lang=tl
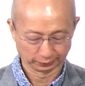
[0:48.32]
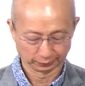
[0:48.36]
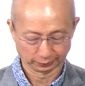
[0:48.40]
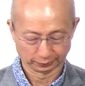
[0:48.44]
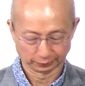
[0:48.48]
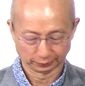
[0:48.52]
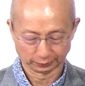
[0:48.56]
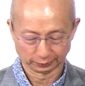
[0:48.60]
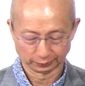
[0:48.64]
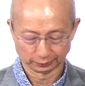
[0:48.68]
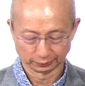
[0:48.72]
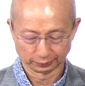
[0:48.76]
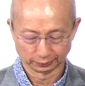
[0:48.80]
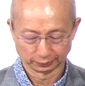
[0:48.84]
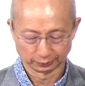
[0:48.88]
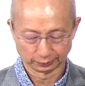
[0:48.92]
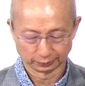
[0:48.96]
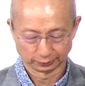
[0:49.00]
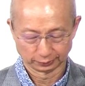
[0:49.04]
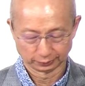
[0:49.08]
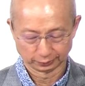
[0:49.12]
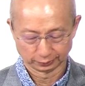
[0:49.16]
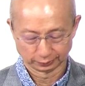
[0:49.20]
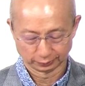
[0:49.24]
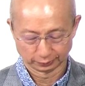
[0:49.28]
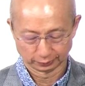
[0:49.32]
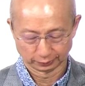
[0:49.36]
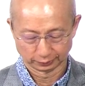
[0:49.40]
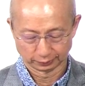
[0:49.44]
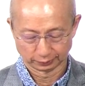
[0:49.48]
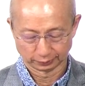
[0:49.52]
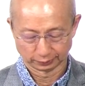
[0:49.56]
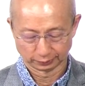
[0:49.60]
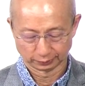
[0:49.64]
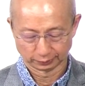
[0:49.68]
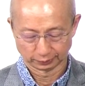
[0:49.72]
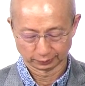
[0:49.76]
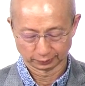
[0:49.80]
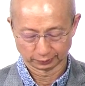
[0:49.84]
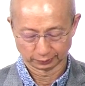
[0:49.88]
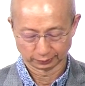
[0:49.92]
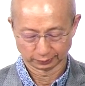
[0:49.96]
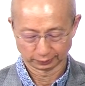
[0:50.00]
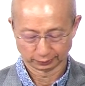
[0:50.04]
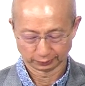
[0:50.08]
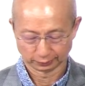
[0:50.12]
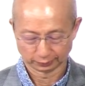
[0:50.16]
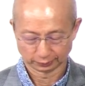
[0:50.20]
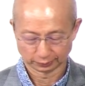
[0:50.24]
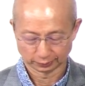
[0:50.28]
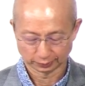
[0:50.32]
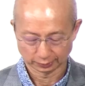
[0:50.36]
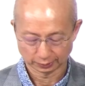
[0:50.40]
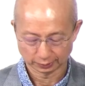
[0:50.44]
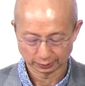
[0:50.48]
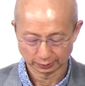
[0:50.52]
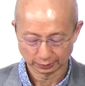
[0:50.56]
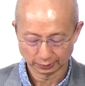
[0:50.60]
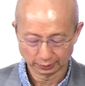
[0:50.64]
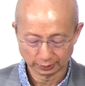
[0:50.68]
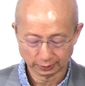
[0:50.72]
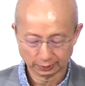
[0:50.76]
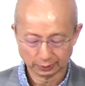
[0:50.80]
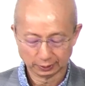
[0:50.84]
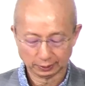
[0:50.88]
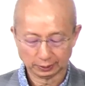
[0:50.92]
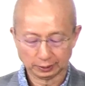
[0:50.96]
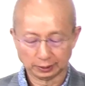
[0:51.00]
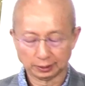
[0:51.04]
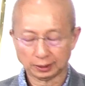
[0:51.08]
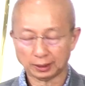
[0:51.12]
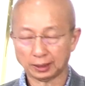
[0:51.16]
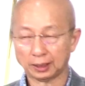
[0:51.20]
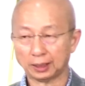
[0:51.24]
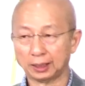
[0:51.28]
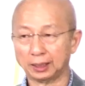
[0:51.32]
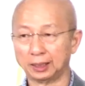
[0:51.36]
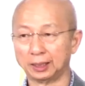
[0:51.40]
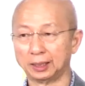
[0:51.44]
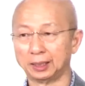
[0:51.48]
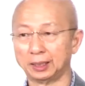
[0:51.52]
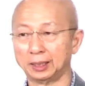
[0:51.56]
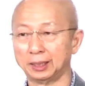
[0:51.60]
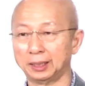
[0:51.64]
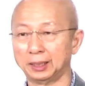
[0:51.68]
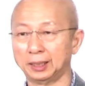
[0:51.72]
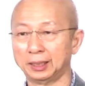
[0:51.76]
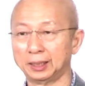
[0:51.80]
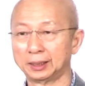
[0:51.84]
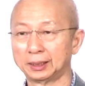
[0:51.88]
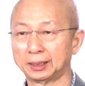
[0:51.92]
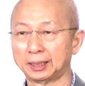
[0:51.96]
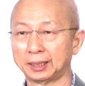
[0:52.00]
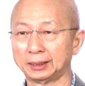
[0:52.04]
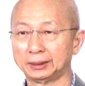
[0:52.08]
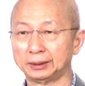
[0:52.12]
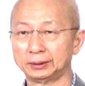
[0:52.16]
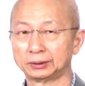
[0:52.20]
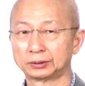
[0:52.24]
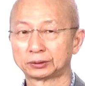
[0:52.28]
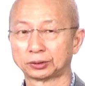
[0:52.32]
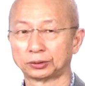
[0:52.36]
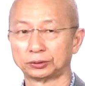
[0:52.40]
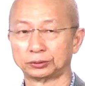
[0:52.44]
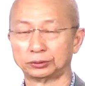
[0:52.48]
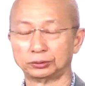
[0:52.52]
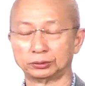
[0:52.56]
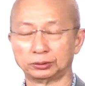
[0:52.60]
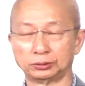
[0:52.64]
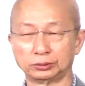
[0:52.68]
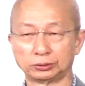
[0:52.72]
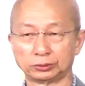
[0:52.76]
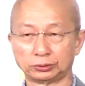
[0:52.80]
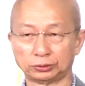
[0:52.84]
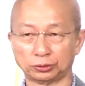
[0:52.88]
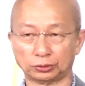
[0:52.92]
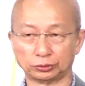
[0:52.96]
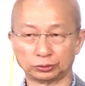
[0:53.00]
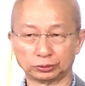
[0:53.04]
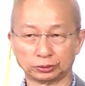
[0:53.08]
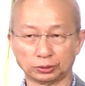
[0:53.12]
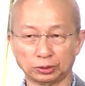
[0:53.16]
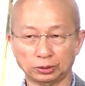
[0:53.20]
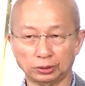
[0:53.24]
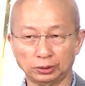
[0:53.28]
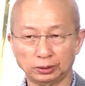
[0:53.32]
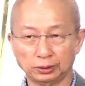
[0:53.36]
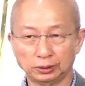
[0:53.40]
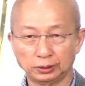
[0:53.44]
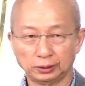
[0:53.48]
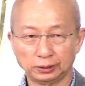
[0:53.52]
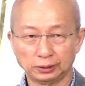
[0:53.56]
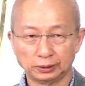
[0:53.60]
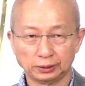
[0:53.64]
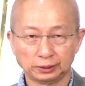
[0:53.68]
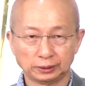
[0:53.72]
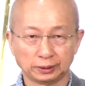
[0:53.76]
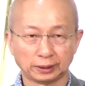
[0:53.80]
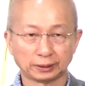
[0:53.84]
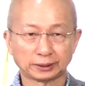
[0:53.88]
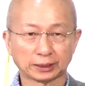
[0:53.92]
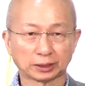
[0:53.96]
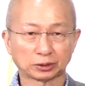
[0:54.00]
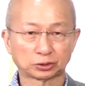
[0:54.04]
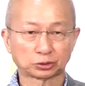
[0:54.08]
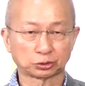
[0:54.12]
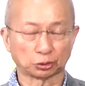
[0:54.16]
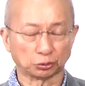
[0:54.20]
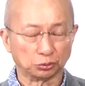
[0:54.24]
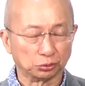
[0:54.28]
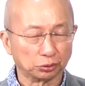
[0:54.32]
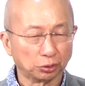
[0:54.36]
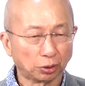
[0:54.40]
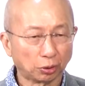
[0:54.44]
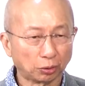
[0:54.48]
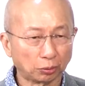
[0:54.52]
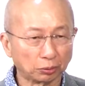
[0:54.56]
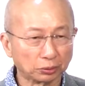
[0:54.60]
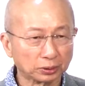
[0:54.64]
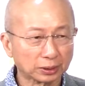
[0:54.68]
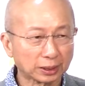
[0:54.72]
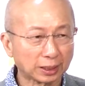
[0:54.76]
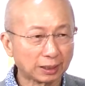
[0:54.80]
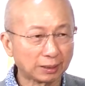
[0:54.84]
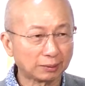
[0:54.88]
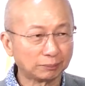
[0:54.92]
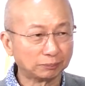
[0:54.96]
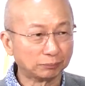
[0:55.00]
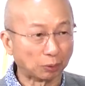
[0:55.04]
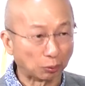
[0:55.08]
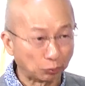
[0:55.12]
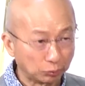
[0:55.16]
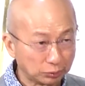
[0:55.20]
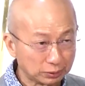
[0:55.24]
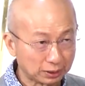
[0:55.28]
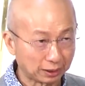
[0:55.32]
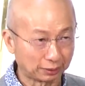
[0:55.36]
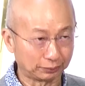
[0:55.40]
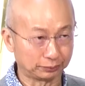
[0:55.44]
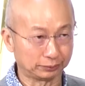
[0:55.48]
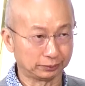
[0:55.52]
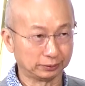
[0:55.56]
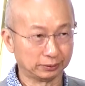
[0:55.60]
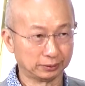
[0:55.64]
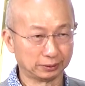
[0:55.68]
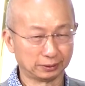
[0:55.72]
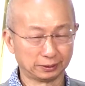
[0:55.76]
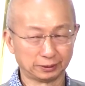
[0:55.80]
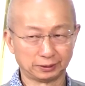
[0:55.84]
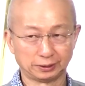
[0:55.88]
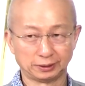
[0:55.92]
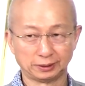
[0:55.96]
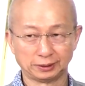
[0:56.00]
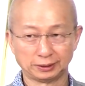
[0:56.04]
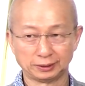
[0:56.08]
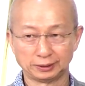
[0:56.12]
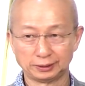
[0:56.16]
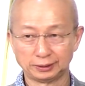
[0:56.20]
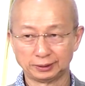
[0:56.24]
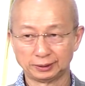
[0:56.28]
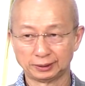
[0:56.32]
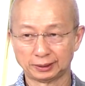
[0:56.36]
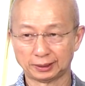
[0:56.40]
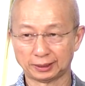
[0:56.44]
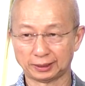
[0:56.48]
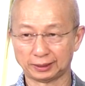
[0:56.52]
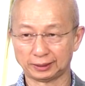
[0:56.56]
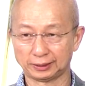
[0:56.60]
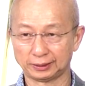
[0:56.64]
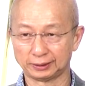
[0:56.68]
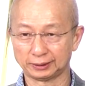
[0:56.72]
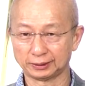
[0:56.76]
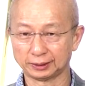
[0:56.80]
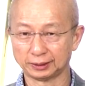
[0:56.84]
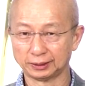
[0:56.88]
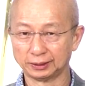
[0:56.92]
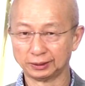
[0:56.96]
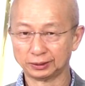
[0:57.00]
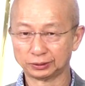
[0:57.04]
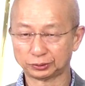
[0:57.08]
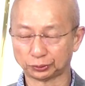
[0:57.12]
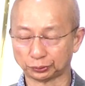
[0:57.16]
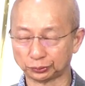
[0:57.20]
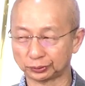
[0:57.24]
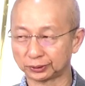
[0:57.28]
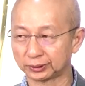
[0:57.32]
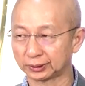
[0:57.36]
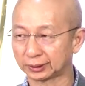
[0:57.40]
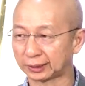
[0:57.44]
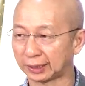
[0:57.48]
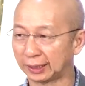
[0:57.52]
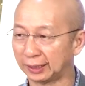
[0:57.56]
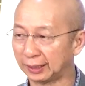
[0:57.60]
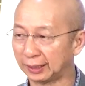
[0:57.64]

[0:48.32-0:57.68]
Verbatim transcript: at ang is ang pagpili ng uh, mapul, mapula pulang dumalagang baka. Um, ito ay kanilang uh,